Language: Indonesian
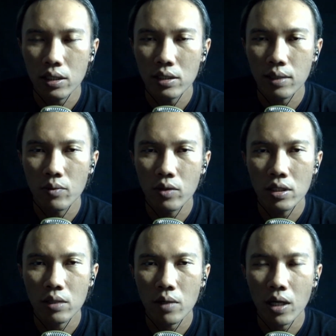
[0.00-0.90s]
disambungin
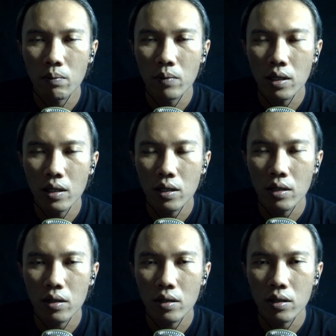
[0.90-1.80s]
sama kabel
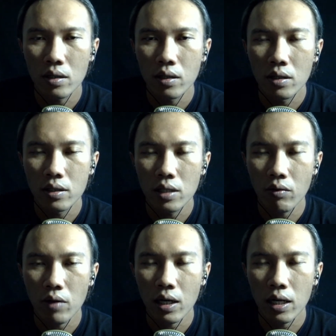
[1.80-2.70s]
yang
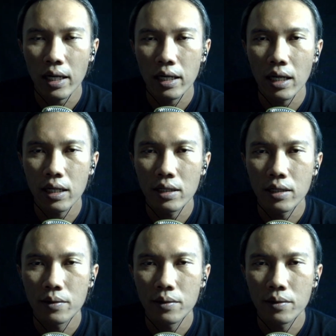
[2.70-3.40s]
warna lain lagi